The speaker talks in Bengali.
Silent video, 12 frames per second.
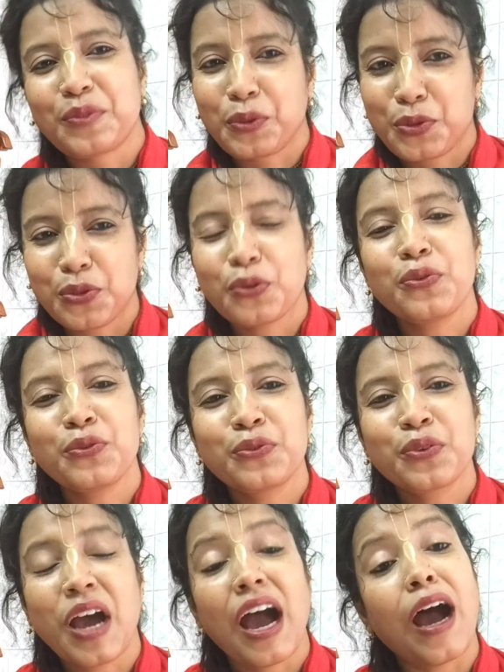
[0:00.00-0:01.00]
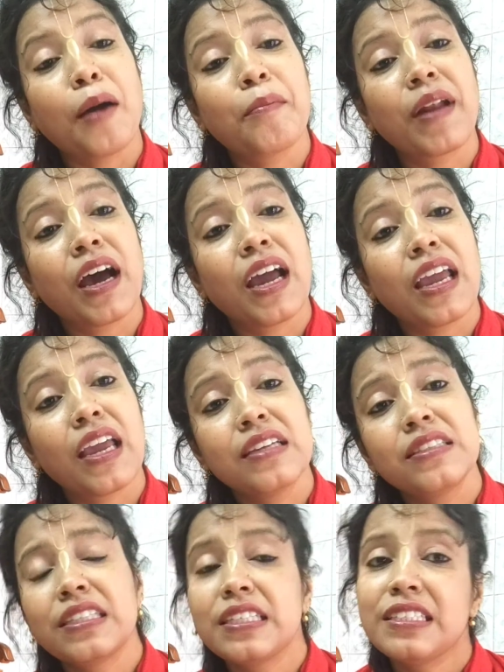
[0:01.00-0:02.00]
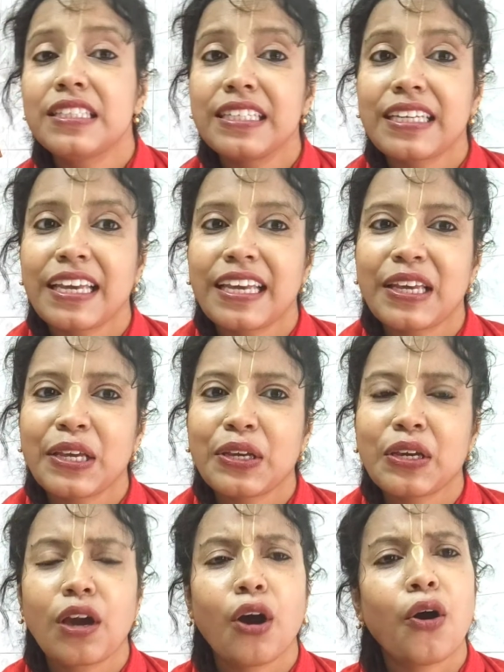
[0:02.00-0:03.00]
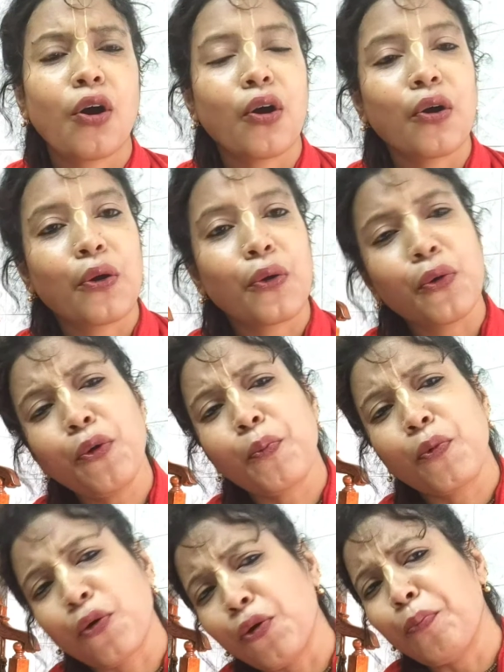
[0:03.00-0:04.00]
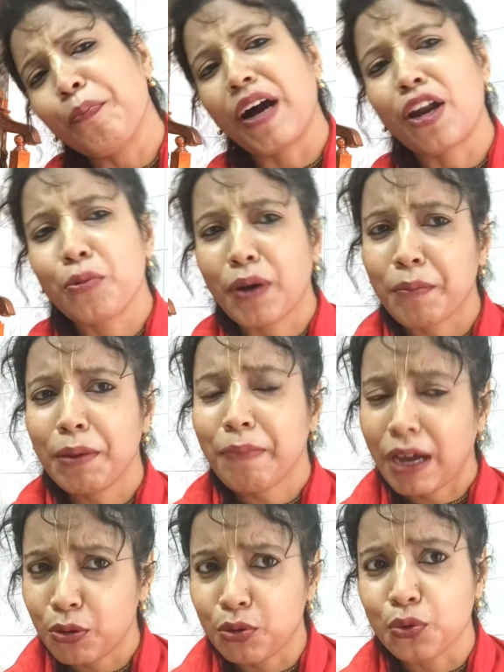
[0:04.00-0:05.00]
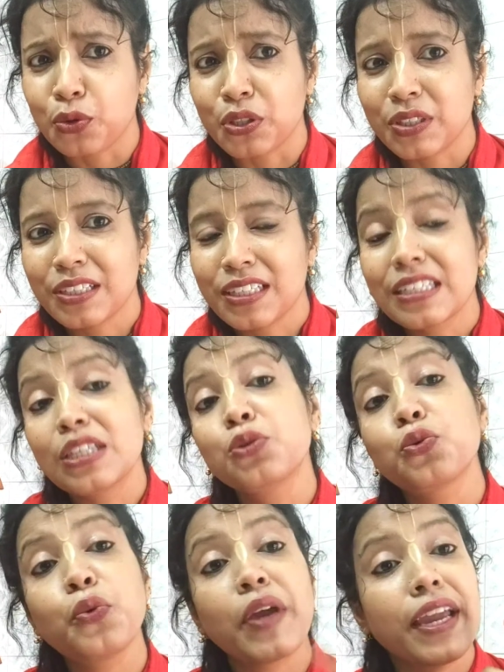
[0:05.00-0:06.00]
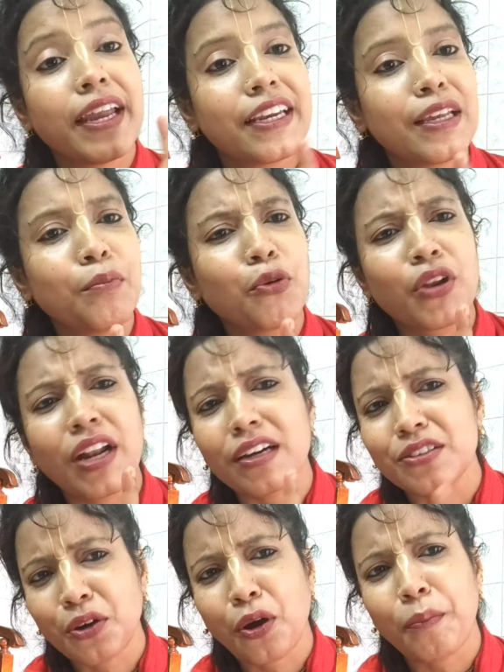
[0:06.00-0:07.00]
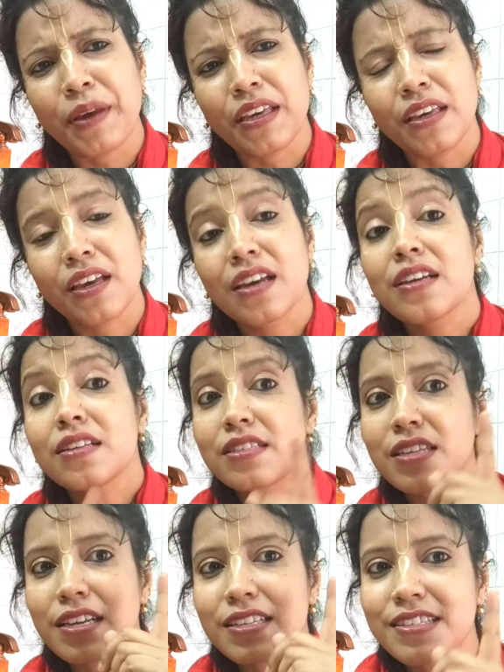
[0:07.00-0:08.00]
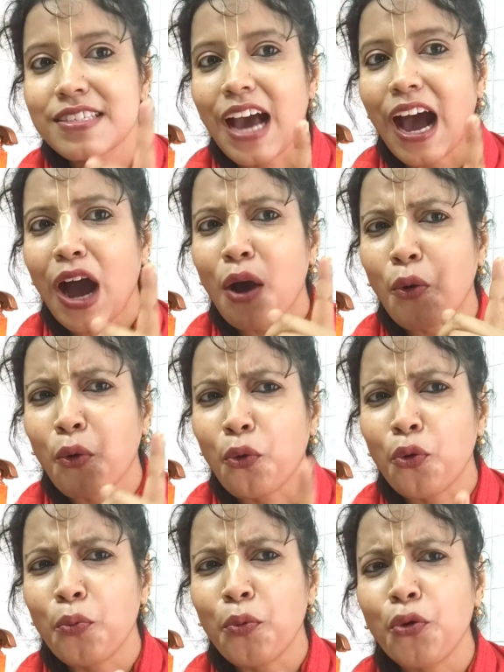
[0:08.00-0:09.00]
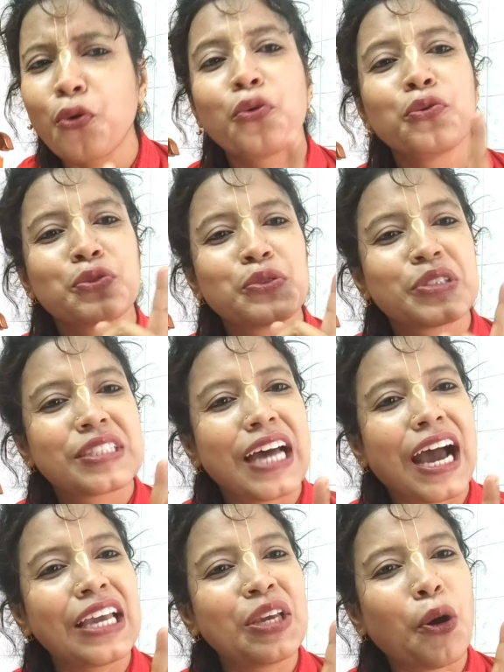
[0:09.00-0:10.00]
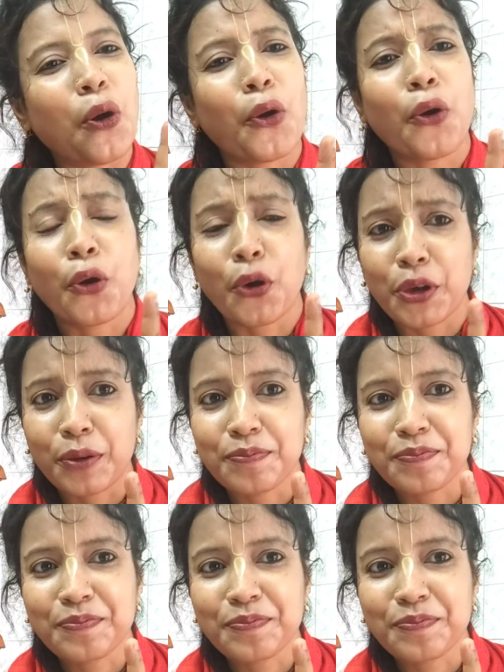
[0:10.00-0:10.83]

তো চলুন আমরা এই দিনটিকে খুব খুব ভালোভাবে পালন করি কিন্তু এটি মনে রাখতে হবে যে যা করব তাই অক্ষয়